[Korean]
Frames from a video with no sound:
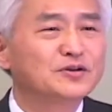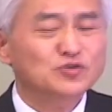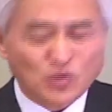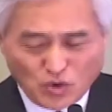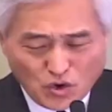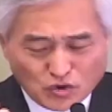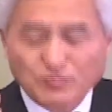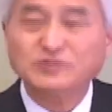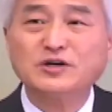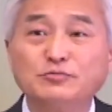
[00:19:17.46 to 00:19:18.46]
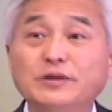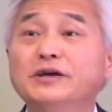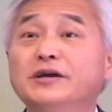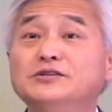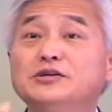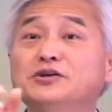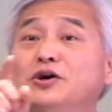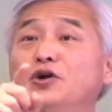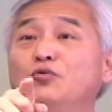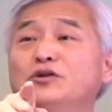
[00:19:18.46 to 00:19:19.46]
조금만 참으면 이제
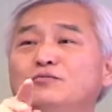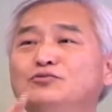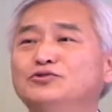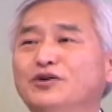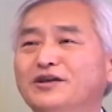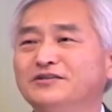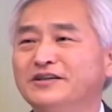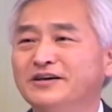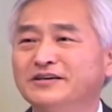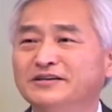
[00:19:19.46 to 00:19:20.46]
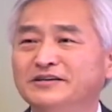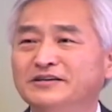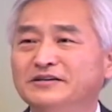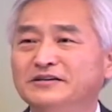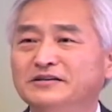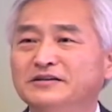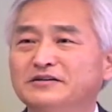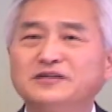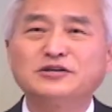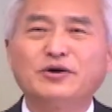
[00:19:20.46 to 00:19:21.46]
영원의 문턱이 있는데
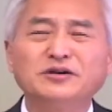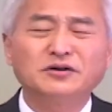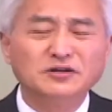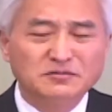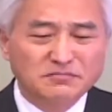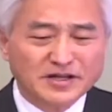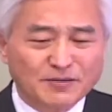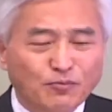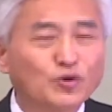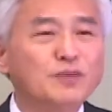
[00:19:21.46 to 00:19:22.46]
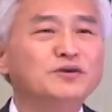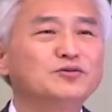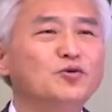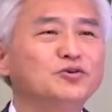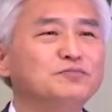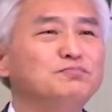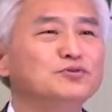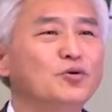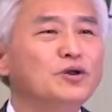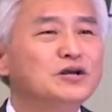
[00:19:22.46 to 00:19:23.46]
그의 생활이 얼마나 보람있고
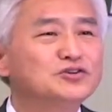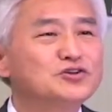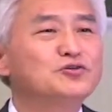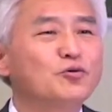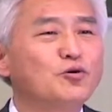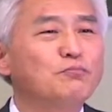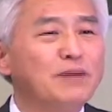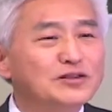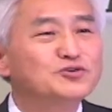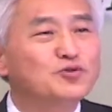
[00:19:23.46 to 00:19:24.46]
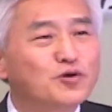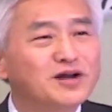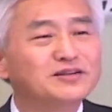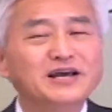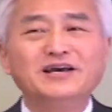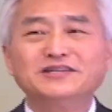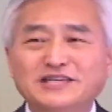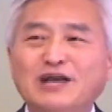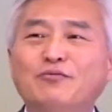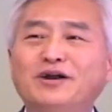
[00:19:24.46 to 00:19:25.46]
기쁘고 즐겁고 만족한
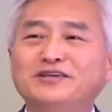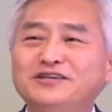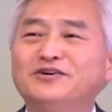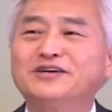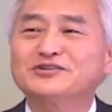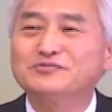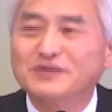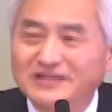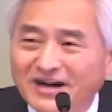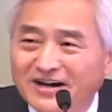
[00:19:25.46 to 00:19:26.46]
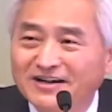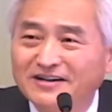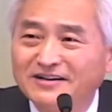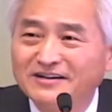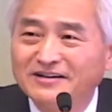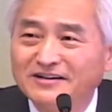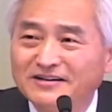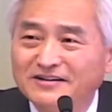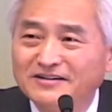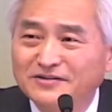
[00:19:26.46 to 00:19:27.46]
생활이었겠습니까?
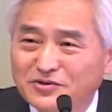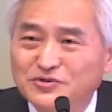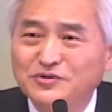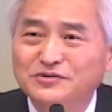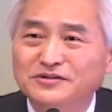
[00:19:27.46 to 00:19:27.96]
그렇죠?